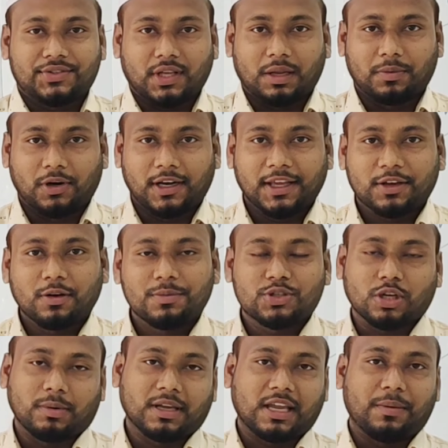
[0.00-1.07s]
আসসালামু আলাইকুম
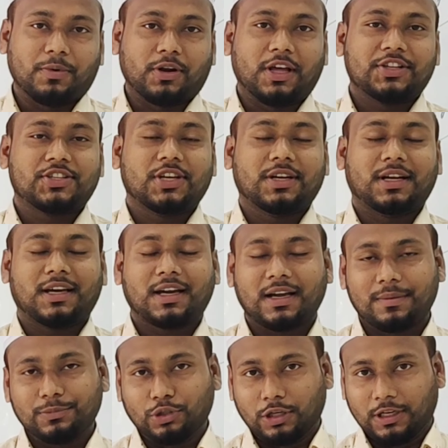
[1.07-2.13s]
সবাই কেমন আছেন
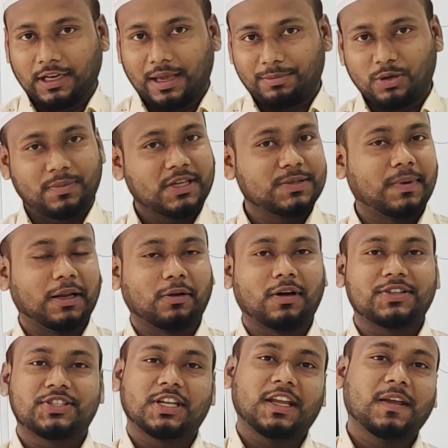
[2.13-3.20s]
আলহামদুলিল্লাহ আমি বেশ ভালো
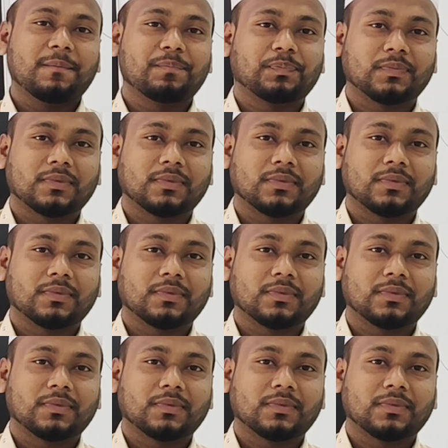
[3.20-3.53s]
আছি